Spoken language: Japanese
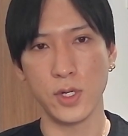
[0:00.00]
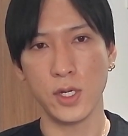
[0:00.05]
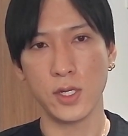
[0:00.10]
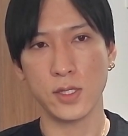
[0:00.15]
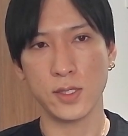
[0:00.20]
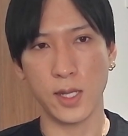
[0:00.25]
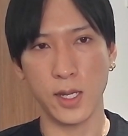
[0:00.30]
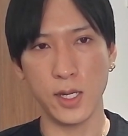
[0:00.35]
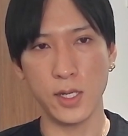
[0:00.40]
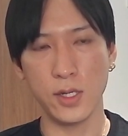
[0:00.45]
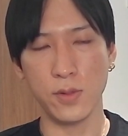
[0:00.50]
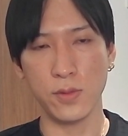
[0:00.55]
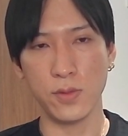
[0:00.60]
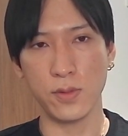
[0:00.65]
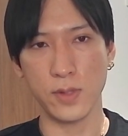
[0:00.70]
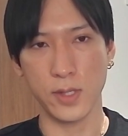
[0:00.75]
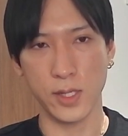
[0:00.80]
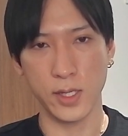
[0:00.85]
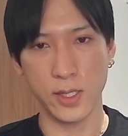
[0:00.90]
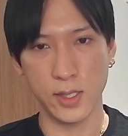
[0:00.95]
大量の
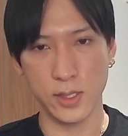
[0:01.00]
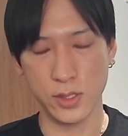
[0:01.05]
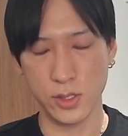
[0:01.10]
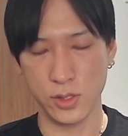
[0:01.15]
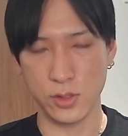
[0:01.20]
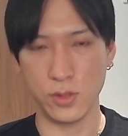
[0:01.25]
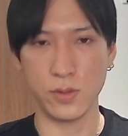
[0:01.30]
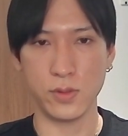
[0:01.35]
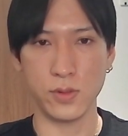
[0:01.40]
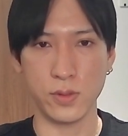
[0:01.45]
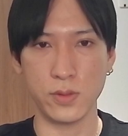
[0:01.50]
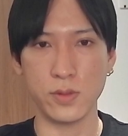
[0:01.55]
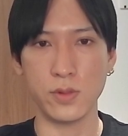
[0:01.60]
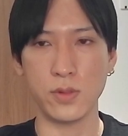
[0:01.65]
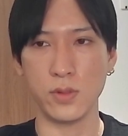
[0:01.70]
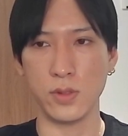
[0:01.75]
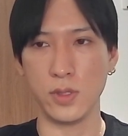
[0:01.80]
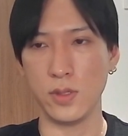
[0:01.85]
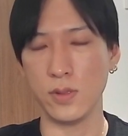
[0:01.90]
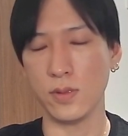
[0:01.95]
買いが主力どころ
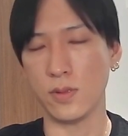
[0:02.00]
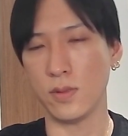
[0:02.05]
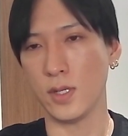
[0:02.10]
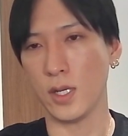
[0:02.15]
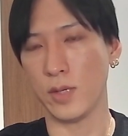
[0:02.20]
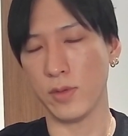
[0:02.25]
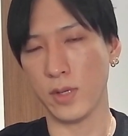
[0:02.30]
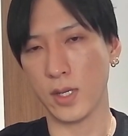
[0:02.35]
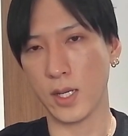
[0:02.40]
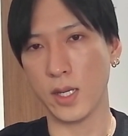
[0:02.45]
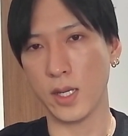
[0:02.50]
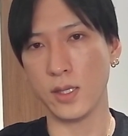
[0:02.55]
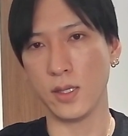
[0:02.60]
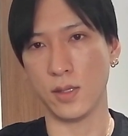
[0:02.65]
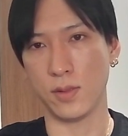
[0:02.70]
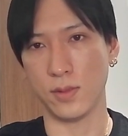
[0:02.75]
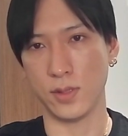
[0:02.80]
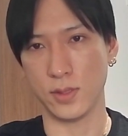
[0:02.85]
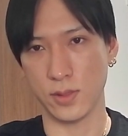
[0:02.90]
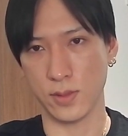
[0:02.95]
に日本側は返ってる
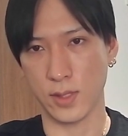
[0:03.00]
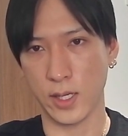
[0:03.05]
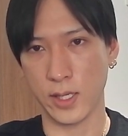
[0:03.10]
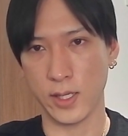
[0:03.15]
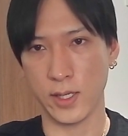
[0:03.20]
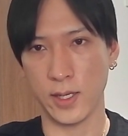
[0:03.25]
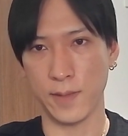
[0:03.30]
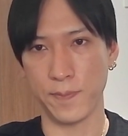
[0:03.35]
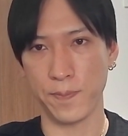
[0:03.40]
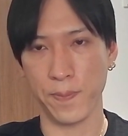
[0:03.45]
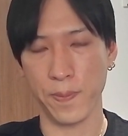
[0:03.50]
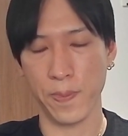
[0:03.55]
んですよ、買いが。